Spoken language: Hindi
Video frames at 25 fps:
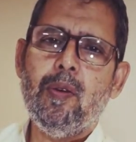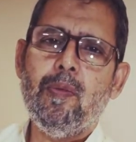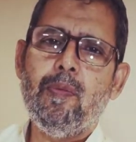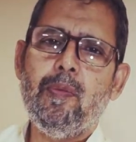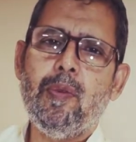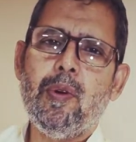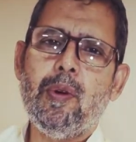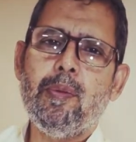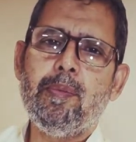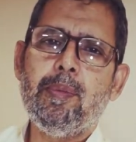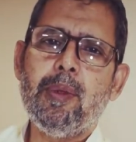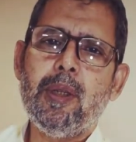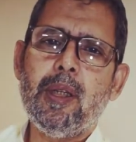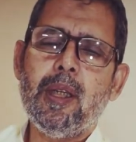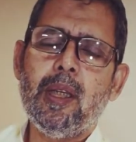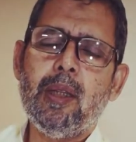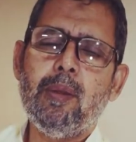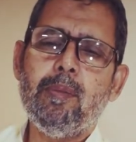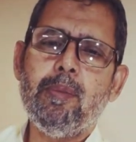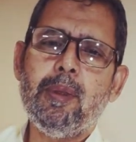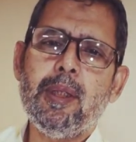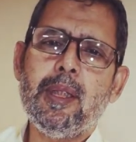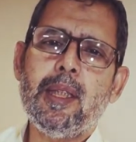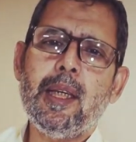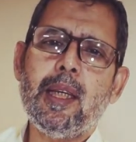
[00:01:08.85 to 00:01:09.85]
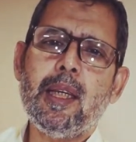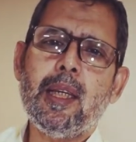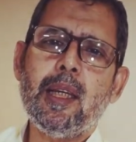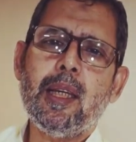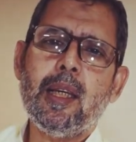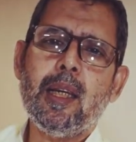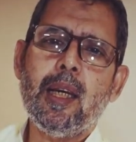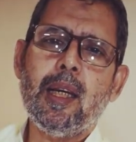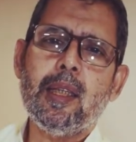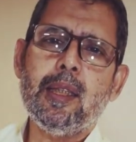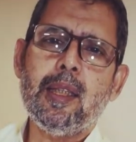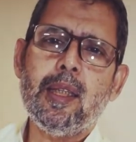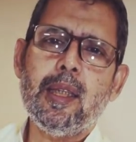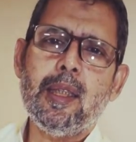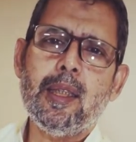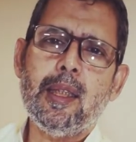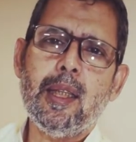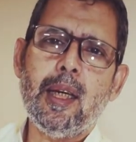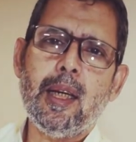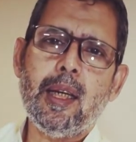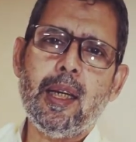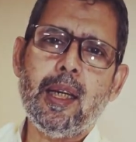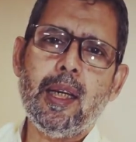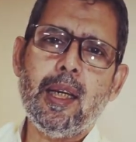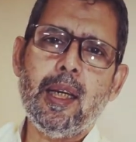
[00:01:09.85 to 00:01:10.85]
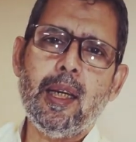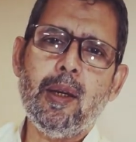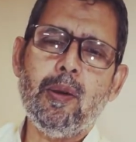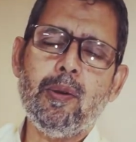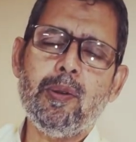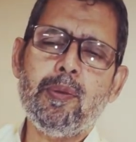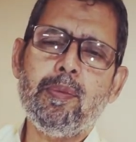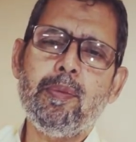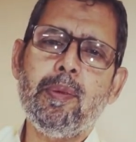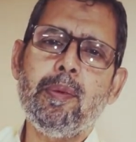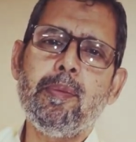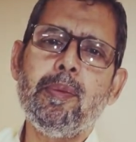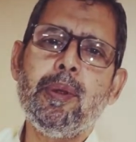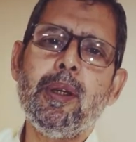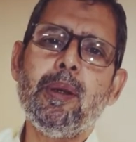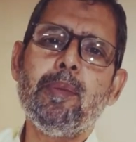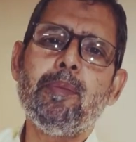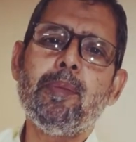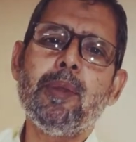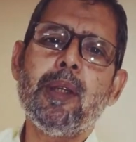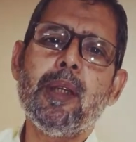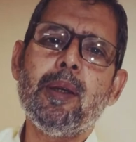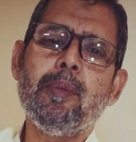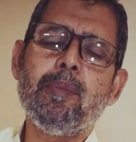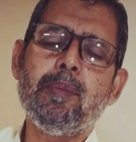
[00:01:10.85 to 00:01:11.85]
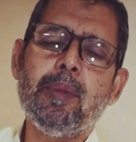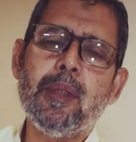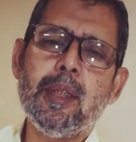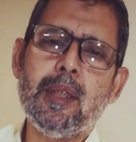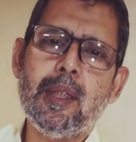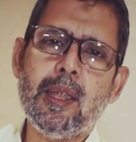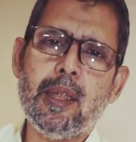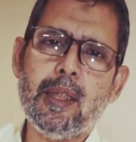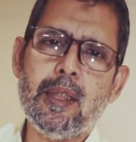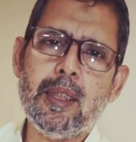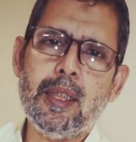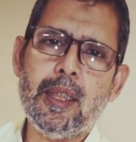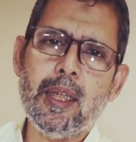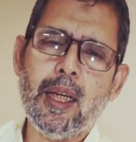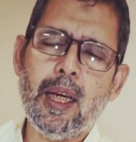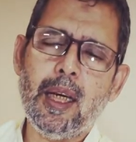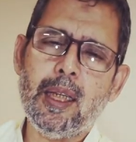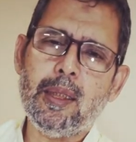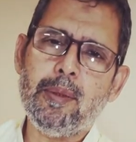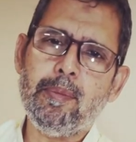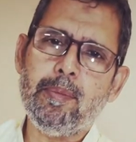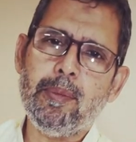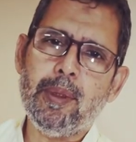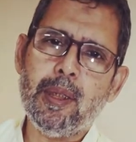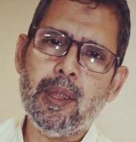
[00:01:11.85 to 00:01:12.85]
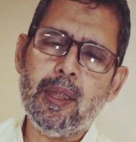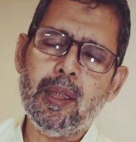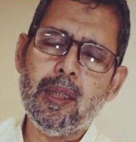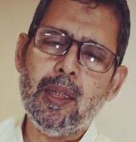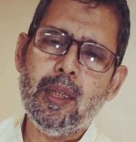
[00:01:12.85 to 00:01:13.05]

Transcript: वो भी इलमी तहकीकती इदारा है उसमें भी हमने अपनी तरजीहत में